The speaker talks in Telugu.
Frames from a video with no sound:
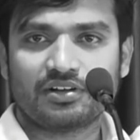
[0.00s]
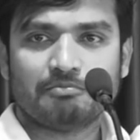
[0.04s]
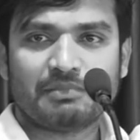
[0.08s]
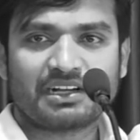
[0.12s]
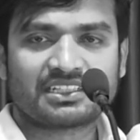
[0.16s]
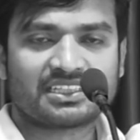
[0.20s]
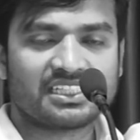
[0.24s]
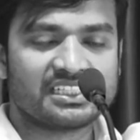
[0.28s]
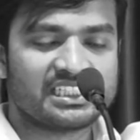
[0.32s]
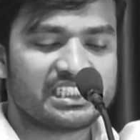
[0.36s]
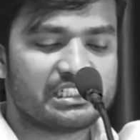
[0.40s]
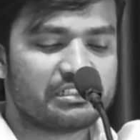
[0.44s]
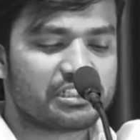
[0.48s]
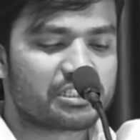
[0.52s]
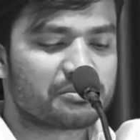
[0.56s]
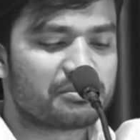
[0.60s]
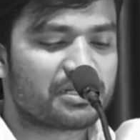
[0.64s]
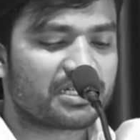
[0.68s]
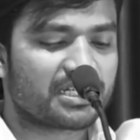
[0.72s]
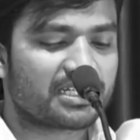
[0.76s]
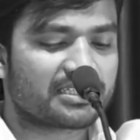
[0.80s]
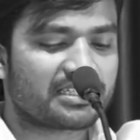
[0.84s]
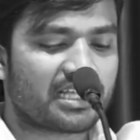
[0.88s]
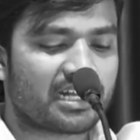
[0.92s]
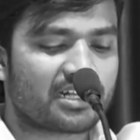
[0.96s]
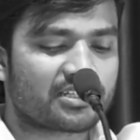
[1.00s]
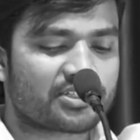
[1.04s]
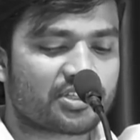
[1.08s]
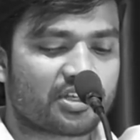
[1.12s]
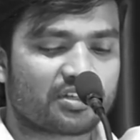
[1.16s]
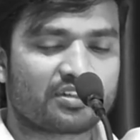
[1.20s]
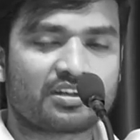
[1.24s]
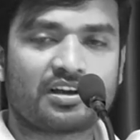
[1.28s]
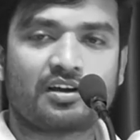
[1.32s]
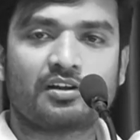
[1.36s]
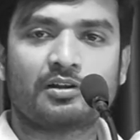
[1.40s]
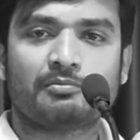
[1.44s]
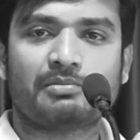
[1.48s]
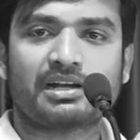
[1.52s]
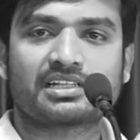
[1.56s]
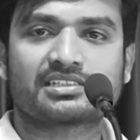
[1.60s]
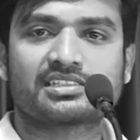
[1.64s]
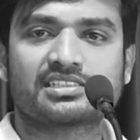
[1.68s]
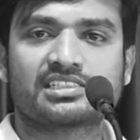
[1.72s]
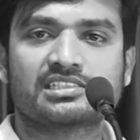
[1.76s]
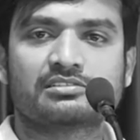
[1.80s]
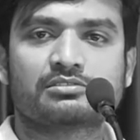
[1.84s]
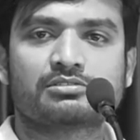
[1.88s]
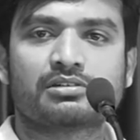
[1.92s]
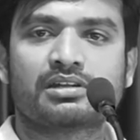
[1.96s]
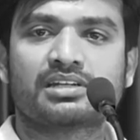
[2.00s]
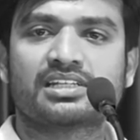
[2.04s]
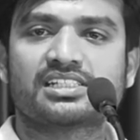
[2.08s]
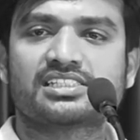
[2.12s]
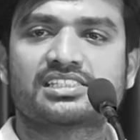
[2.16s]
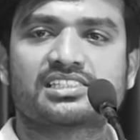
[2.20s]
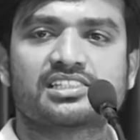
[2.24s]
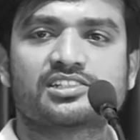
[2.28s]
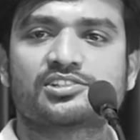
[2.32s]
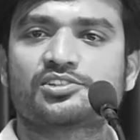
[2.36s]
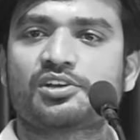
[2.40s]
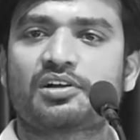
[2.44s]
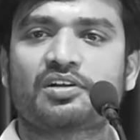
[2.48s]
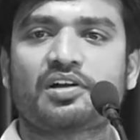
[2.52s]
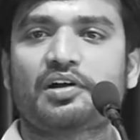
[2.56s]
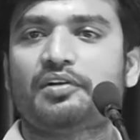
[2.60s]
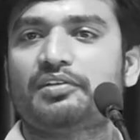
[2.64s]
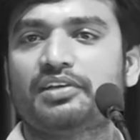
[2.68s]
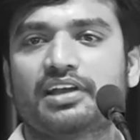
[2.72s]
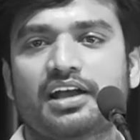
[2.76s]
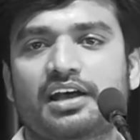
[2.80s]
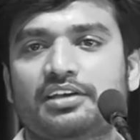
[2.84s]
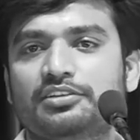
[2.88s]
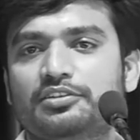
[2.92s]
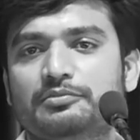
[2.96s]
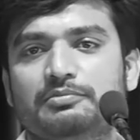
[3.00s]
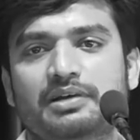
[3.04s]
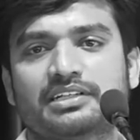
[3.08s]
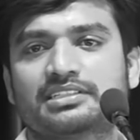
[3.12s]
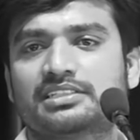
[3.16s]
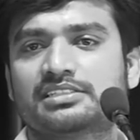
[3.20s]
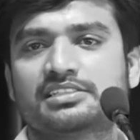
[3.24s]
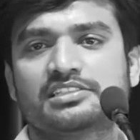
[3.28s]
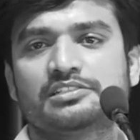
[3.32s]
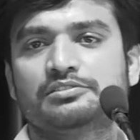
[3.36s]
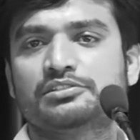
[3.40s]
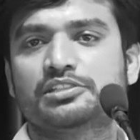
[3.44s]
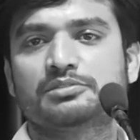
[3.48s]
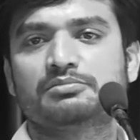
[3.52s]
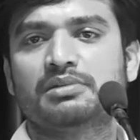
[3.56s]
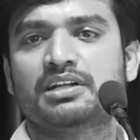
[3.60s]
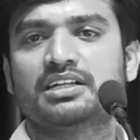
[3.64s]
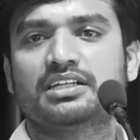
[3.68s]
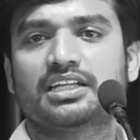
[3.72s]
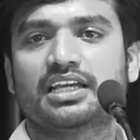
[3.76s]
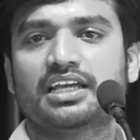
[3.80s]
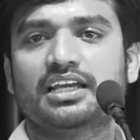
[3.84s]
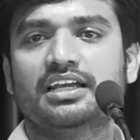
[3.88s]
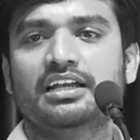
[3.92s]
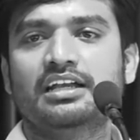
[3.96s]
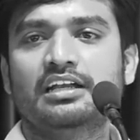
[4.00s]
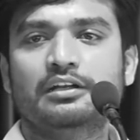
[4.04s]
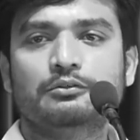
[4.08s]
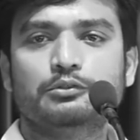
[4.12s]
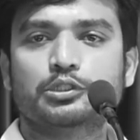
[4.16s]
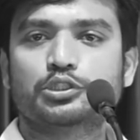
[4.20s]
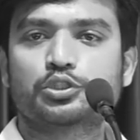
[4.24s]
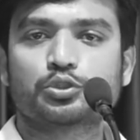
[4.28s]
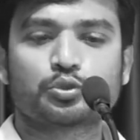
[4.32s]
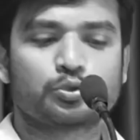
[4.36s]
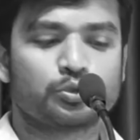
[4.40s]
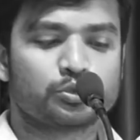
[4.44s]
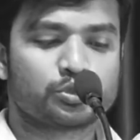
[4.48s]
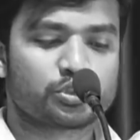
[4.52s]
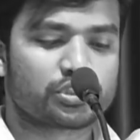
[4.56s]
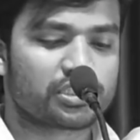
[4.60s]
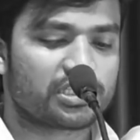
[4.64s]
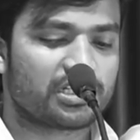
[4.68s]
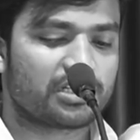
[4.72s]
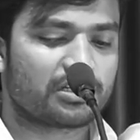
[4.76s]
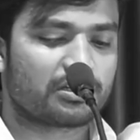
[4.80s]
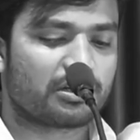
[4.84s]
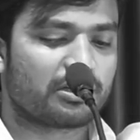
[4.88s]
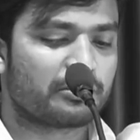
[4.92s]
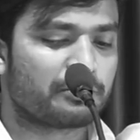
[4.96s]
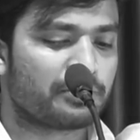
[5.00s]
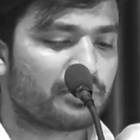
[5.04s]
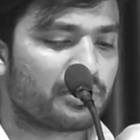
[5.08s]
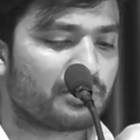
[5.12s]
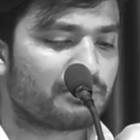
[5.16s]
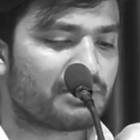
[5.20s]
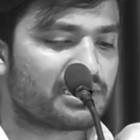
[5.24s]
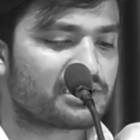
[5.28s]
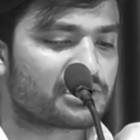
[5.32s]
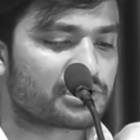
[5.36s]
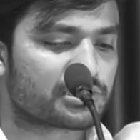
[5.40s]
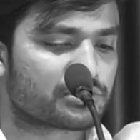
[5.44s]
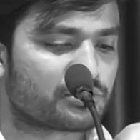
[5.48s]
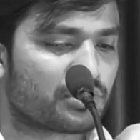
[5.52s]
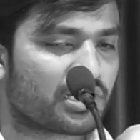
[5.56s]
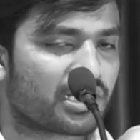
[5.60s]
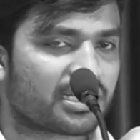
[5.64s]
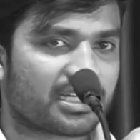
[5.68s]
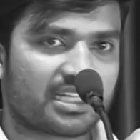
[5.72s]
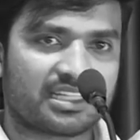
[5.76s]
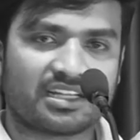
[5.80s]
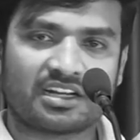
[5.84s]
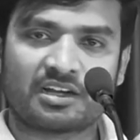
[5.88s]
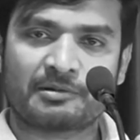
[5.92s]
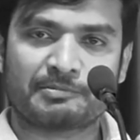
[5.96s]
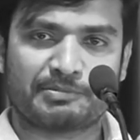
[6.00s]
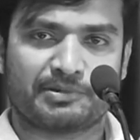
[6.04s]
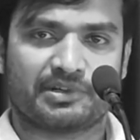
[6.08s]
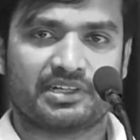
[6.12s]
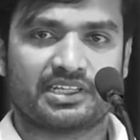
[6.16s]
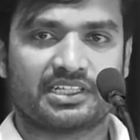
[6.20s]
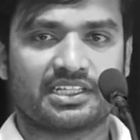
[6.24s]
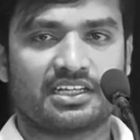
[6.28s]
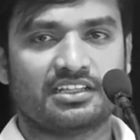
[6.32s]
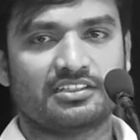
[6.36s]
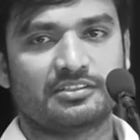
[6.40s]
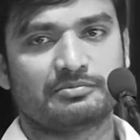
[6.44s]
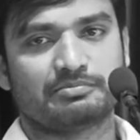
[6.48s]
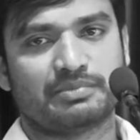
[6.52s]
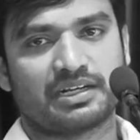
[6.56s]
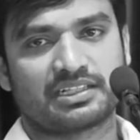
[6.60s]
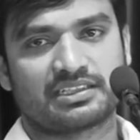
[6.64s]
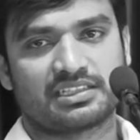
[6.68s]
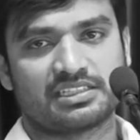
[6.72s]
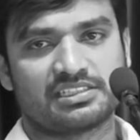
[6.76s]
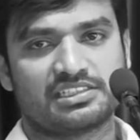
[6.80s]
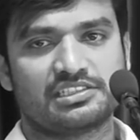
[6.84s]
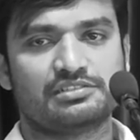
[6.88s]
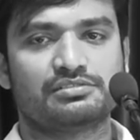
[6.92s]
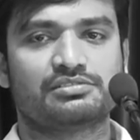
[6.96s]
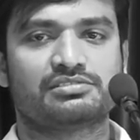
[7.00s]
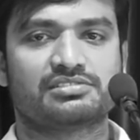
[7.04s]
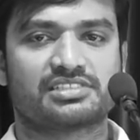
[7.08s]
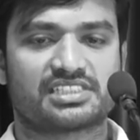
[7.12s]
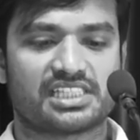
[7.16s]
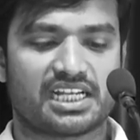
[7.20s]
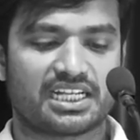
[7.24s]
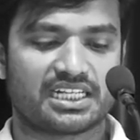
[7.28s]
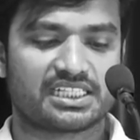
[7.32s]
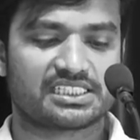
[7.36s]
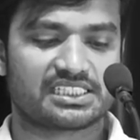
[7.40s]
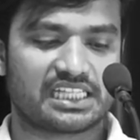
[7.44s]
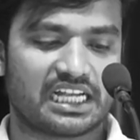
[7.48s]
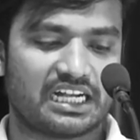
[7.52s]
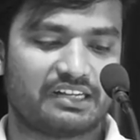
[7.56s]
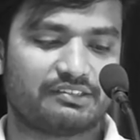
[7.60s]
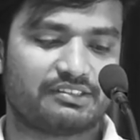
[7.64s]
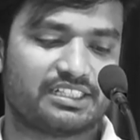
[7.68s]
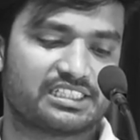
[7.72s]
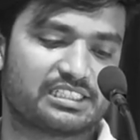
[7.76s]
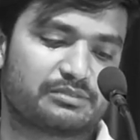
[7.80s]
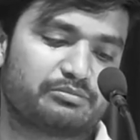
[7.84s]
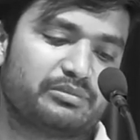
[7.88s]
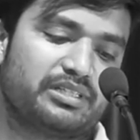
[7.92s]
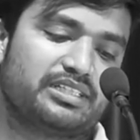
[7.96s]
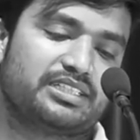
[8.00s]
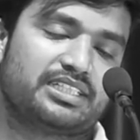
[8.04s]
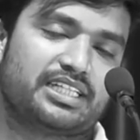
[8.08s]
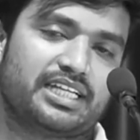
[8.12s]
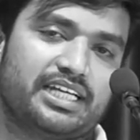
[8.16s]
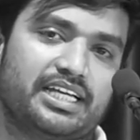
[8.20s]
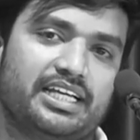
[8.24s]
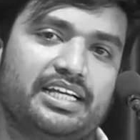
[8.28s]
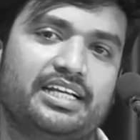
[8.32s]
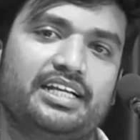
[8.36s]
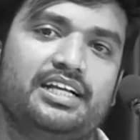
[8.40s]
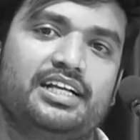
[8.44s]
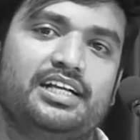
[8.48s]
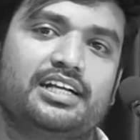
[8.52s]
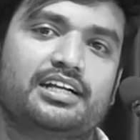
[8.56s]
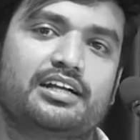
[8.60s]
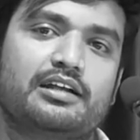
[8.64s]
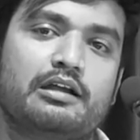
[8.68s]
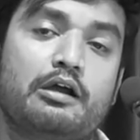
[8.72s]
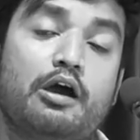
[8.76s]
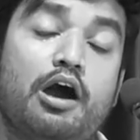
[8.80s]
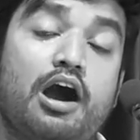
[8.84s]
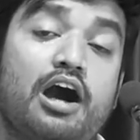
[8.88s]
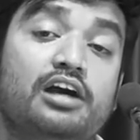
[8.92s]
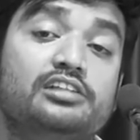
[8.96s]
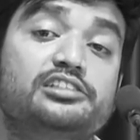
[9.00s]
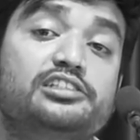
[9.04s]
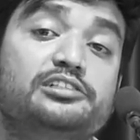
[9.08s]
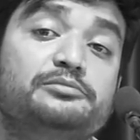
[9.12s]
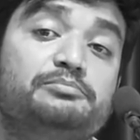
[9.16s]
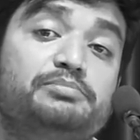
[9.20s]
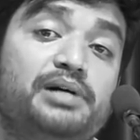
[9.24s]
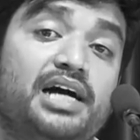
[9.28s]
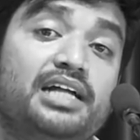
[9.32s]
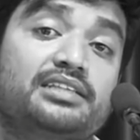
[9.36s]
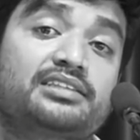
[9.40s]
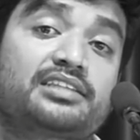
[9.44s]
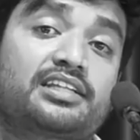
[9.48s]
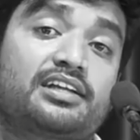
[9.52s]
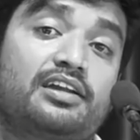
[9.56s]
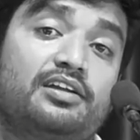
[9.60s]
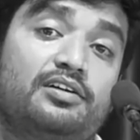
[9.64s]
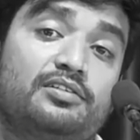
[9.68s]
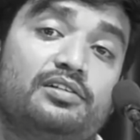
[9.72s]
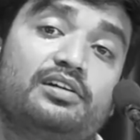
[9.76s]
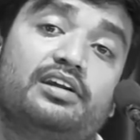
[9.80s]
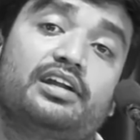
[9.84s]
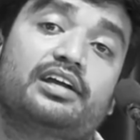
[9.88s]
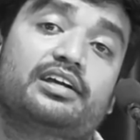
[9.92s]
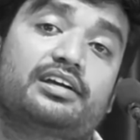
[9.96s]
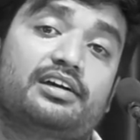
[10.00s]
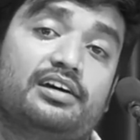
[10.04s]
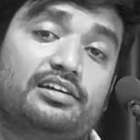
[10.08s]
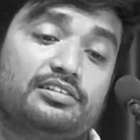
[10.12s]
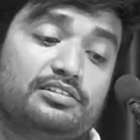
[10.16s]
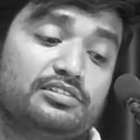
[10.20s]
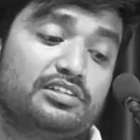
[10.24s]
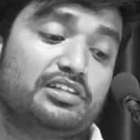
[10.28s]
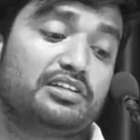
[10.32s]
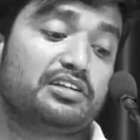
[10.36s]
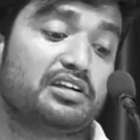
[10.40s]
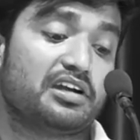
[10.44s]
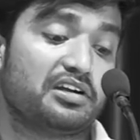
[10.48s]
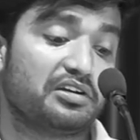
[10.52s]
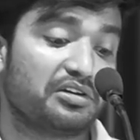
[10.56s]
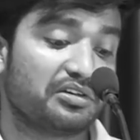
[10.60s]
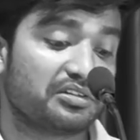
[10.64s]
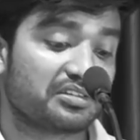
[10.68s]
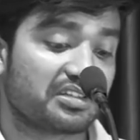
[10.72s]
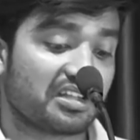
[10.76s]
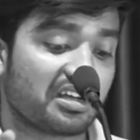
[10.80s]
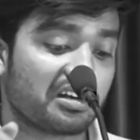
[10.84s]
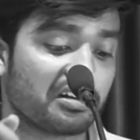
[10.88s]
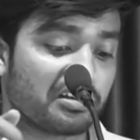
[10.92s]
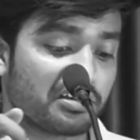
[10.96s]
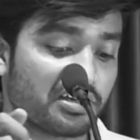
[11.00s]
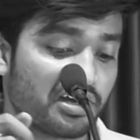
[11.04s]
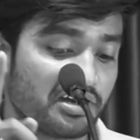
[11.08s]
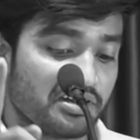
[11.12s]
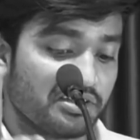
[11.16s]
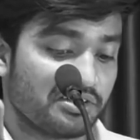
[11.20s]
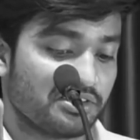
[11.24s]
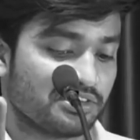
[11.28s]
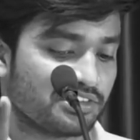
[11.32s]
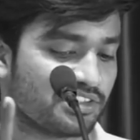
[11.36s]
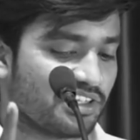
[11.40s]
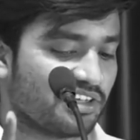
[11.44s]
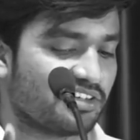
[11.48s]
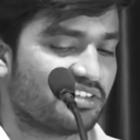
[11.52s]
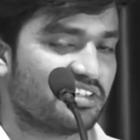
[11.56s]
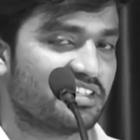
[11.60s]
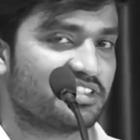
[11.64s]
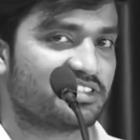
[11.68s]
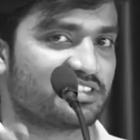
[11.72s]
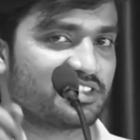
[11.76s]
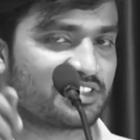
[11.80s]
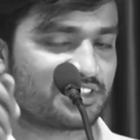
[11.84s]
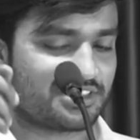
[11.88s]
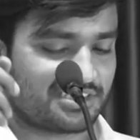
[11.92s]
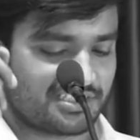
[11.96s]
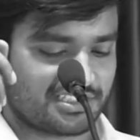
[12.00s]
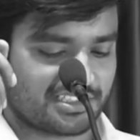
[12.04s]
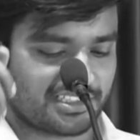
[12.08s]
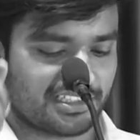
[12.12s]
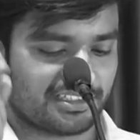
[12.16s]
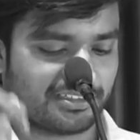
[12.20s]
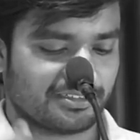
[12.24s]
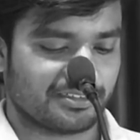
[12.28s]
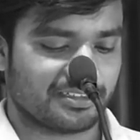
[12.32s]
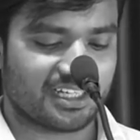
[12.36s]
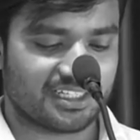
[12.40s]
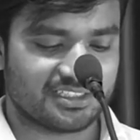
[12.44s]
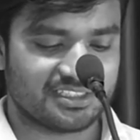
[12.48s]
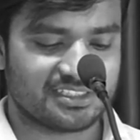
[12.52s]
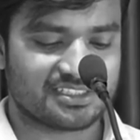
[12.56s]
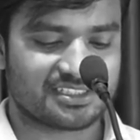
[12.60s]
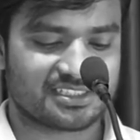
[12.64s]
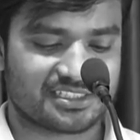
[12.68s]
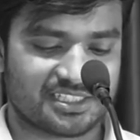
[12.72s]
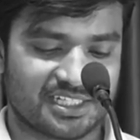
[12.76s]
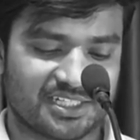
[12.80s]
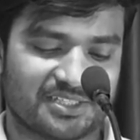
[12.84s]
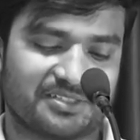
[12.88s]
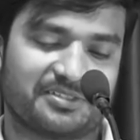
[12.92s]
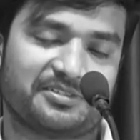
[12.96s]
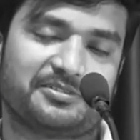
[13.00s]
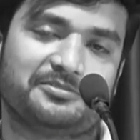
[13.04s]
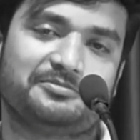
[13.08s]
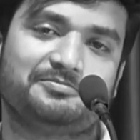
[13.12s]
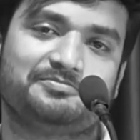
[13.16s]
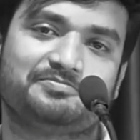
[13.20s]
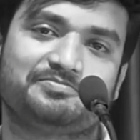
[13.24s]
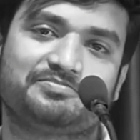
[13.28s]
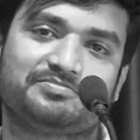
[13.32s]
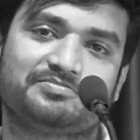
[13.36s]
భక్తి జీవితం అంటే తెల్ల సొక్కాలు భక్తి జీవితం అంటే స్త్రీ సొక్కాలు కాదు భక్తి జీవితం అంటే వచ్చి కూర్చొని కడుపులో మధ్య కూడా కదలకపోవడం కాదు భక్తి జీవితం సంఘ సహవాసం అంటే గాజు పాత్రలో ఉండడం కాదు నిన్ను అడుగుతారు కడుగుతారు హెచ్చరిస్తారు అది సంఘం